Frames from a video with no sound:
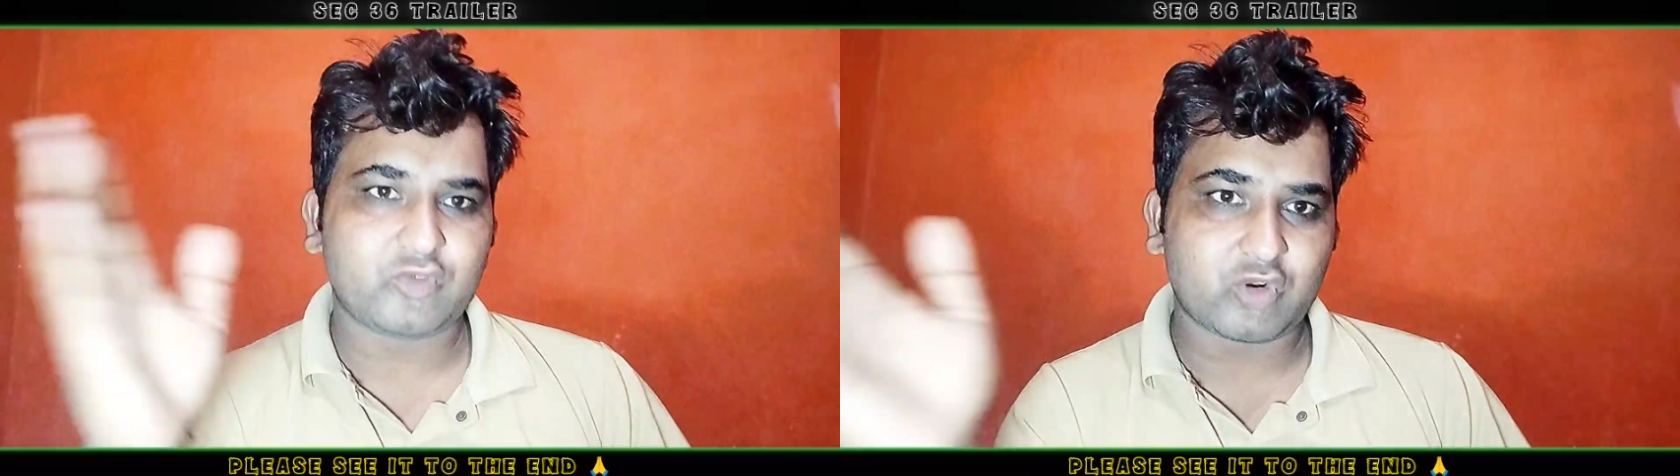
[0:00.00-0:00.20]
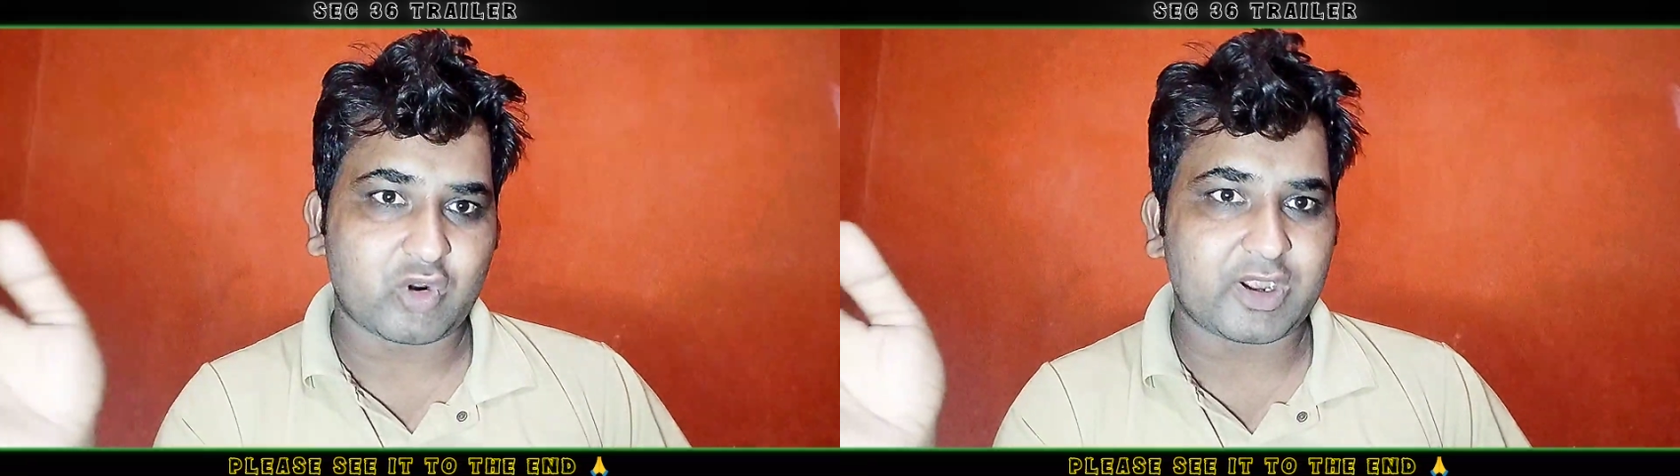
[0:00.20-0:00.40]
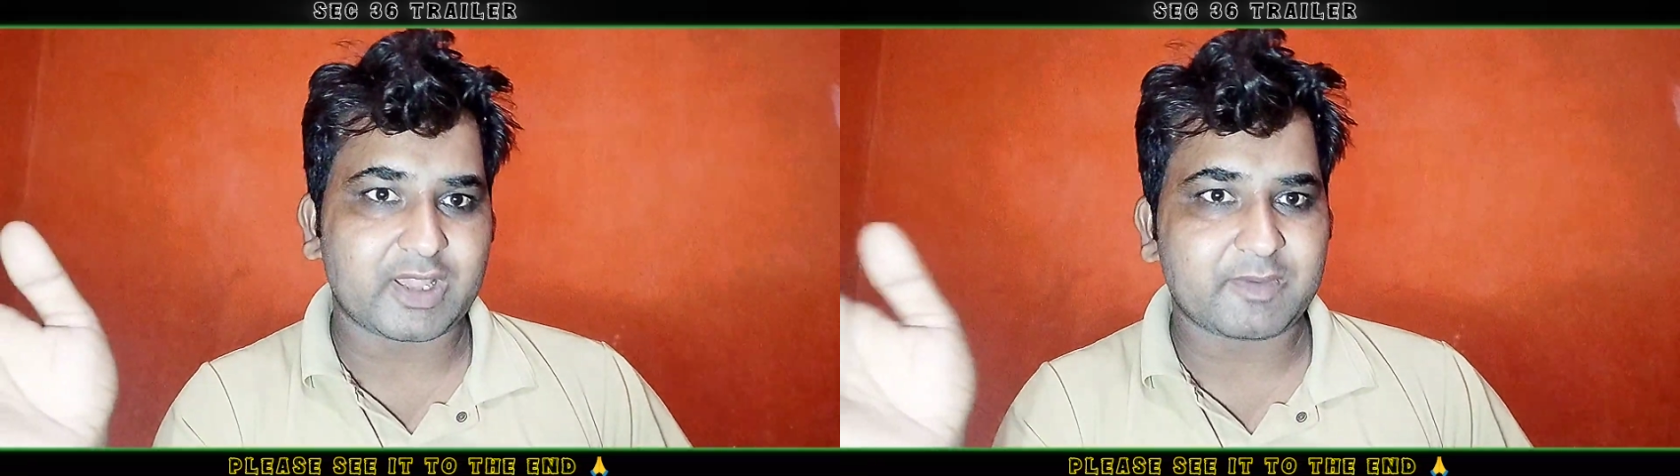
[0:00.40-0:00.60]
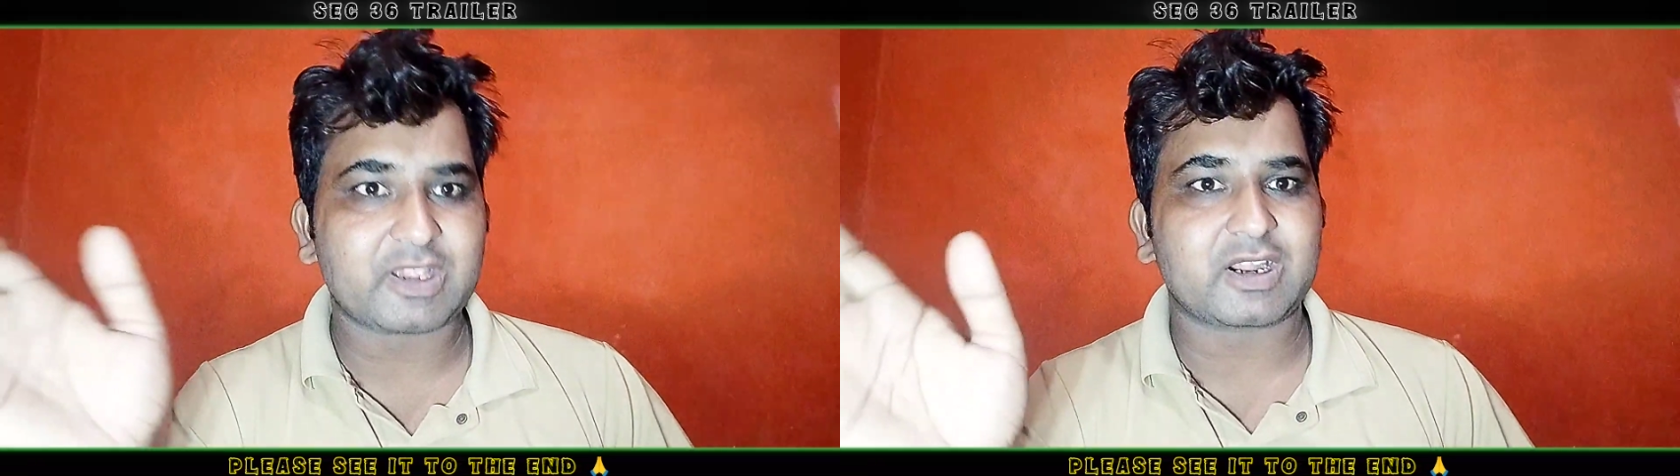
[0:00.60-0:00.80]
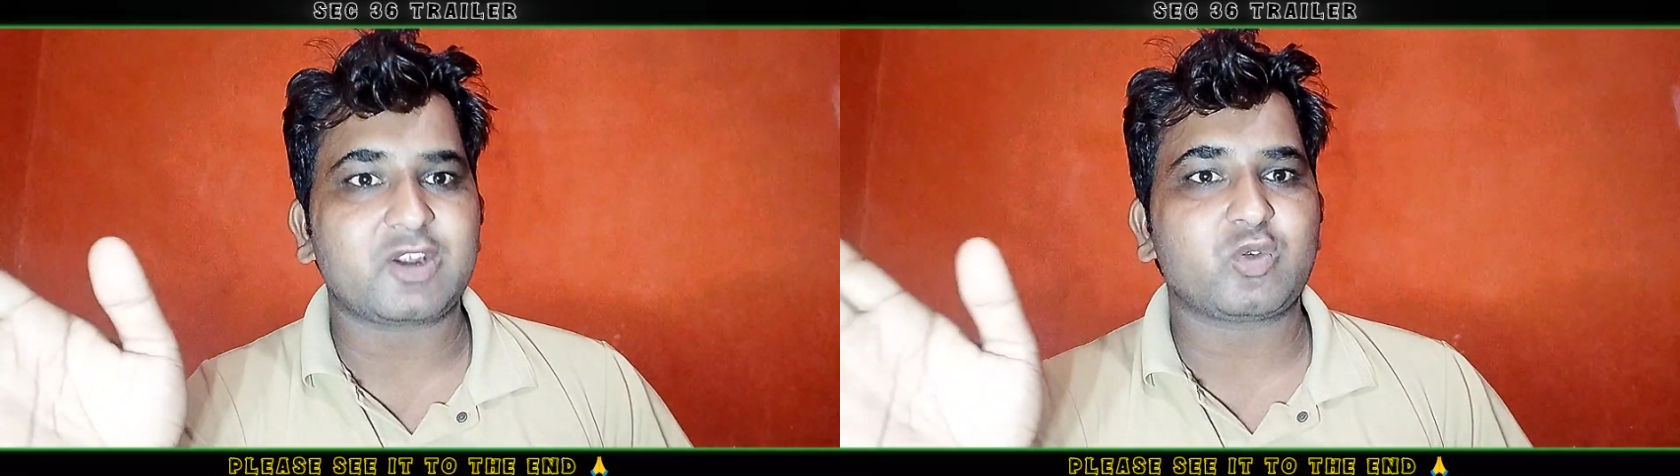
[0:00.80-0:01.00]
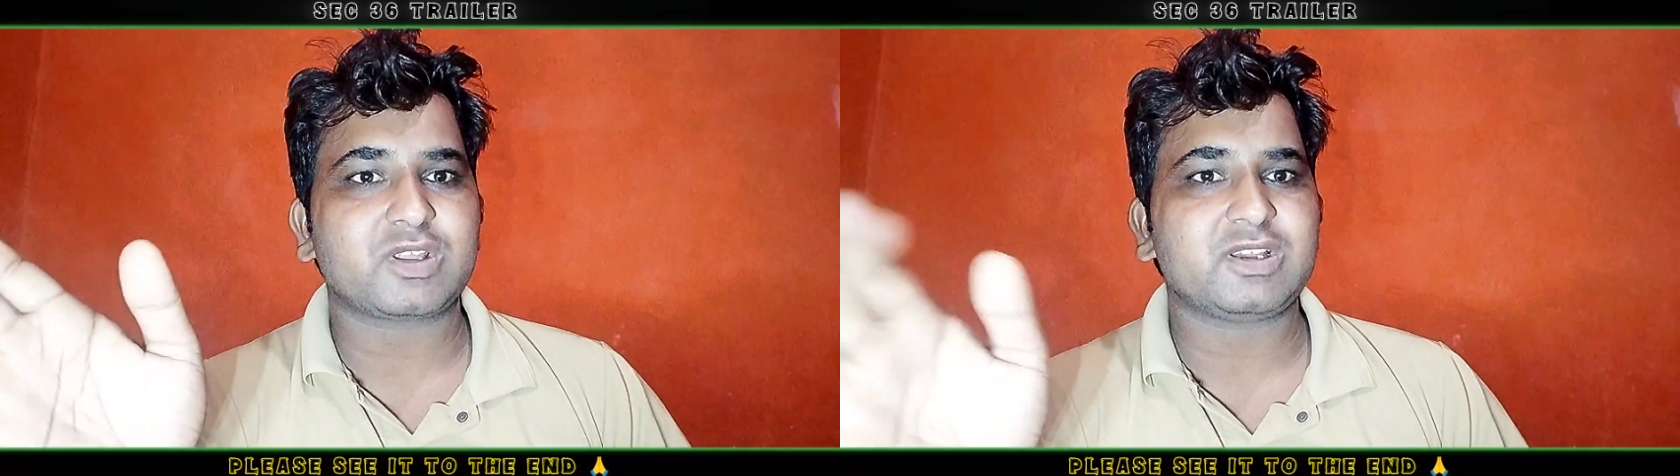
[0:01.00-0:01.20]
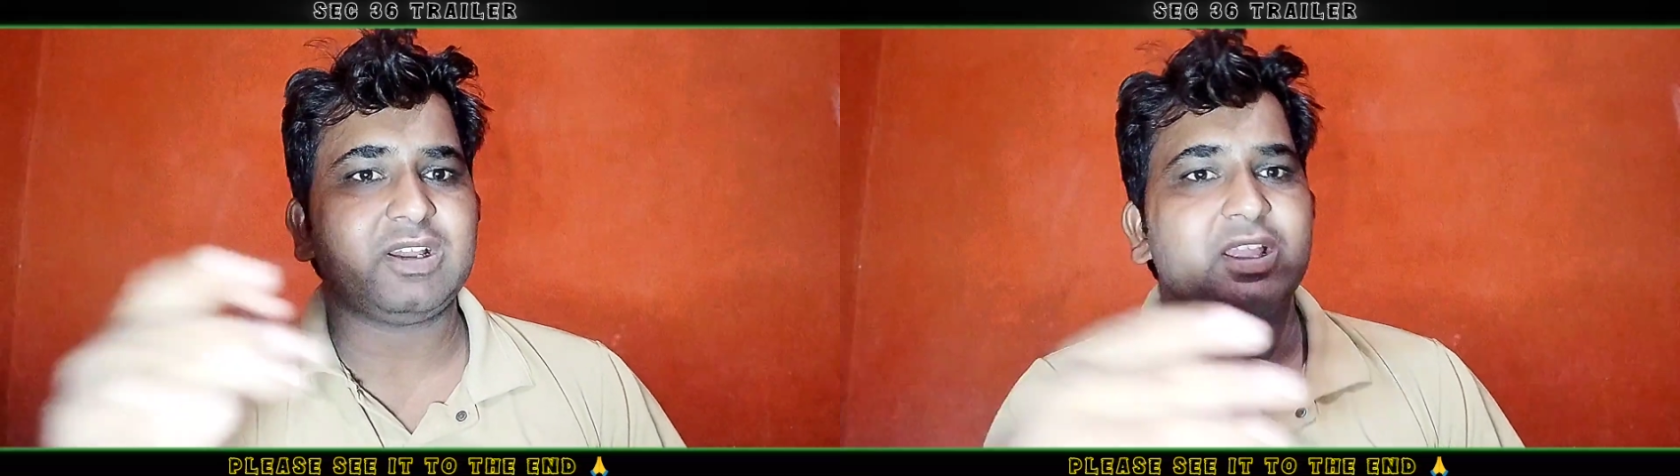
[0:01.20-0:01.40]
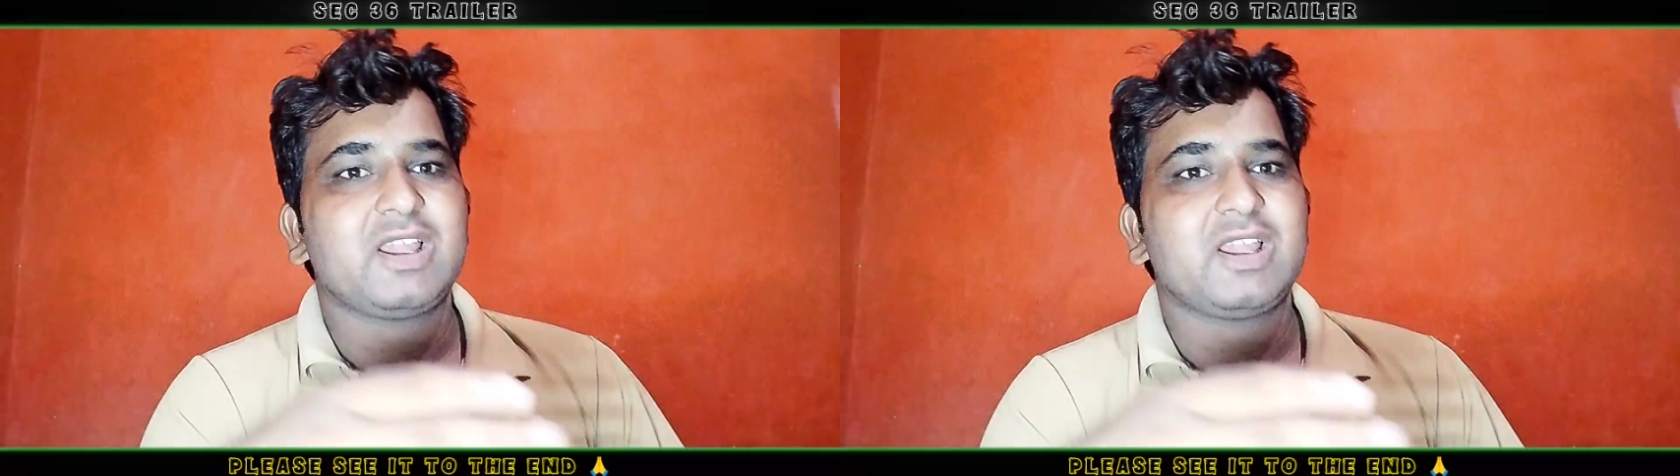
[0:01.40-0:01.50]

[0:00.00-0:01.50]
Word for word: वो नोएडा में एक कांड हुआ था